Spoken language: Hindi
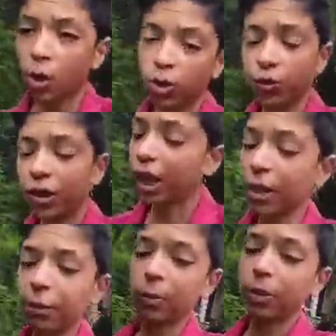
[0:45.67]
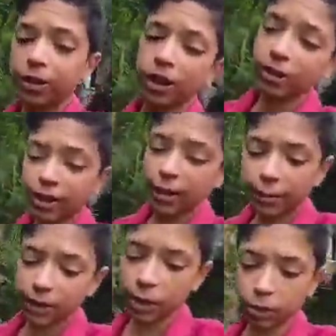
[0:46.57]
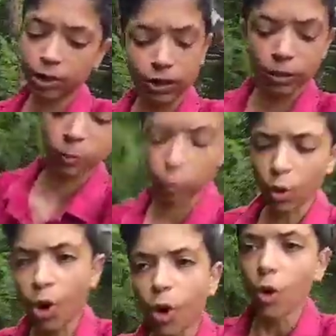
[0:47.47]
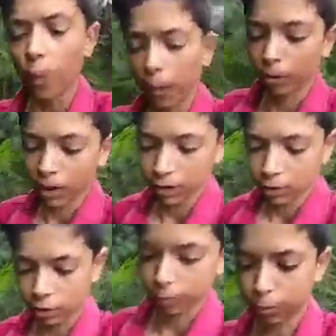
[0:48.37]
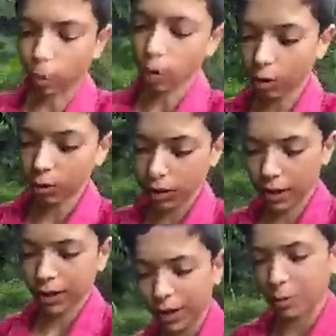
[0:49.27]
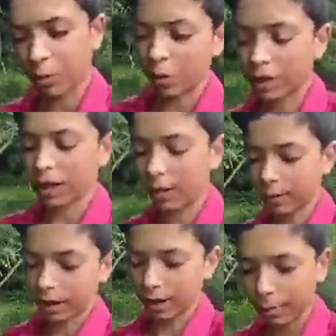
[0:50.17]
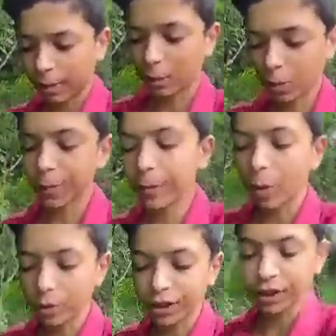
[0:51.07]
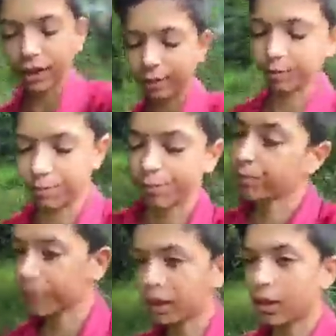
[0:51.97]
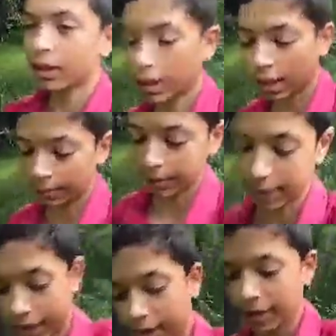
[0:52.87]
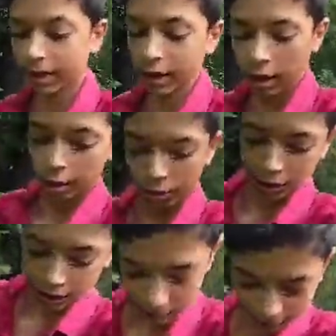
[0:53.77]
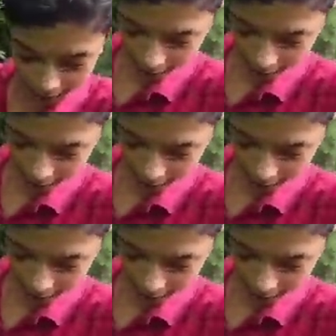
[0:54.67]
वो तो फिलहाल पूरी तरह से डैमेज है उसका सिर्फ वो ऊपर वाला जो पॉड होता है वही काम का है बट वो भी बहुत ही कम काम का है तो देखते हैं